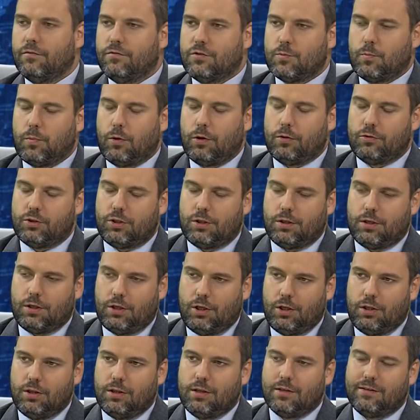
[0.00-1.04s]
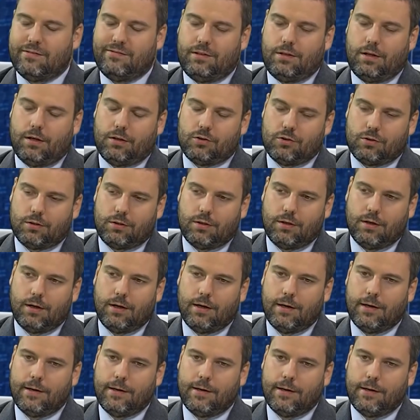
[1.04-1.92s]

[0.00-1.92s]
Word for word: w splocie innych wydarzeń.